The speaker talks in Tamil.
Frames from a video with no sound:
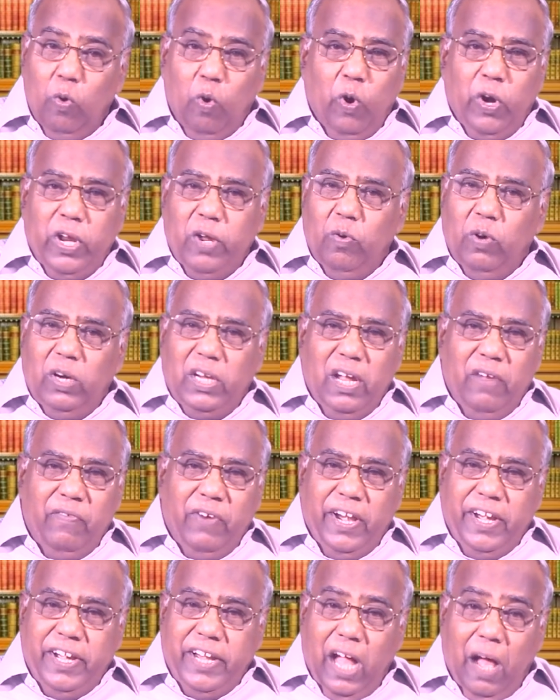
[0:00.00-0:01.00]
ஓடி ஒழிய
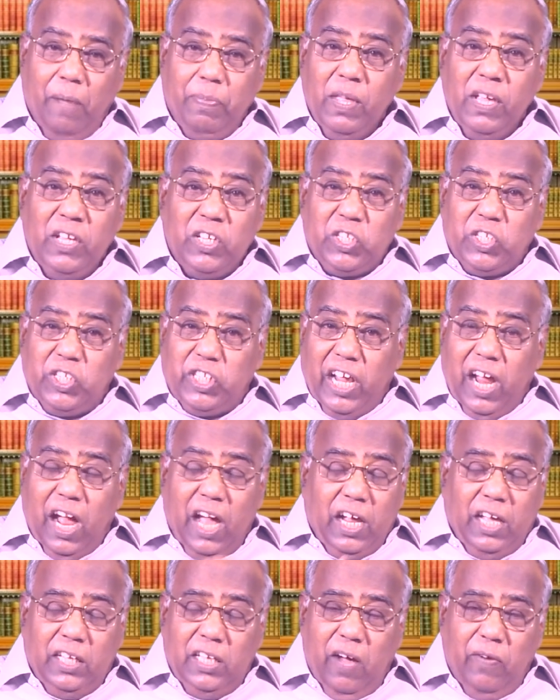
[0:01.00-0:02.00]
வேண்டாம் சித
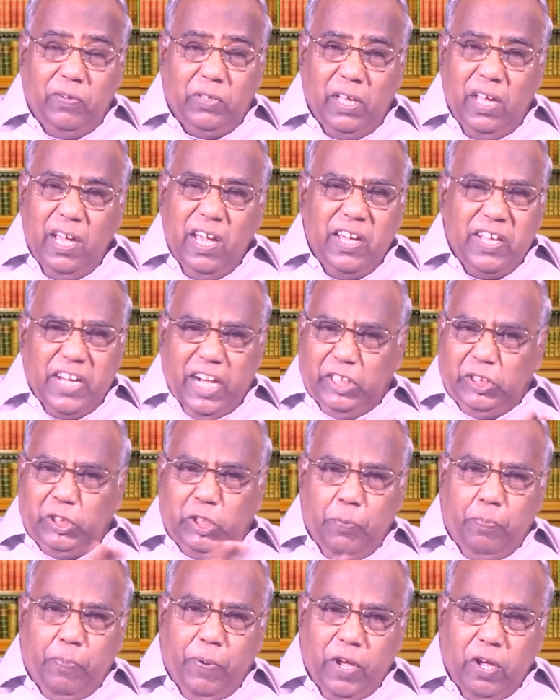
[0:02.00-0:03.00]
அதாவது
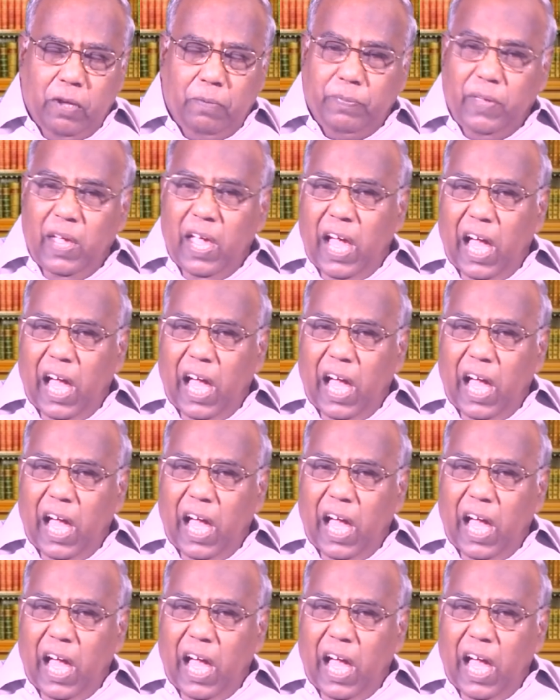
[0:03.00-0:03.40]
ரட்சிப்பையும்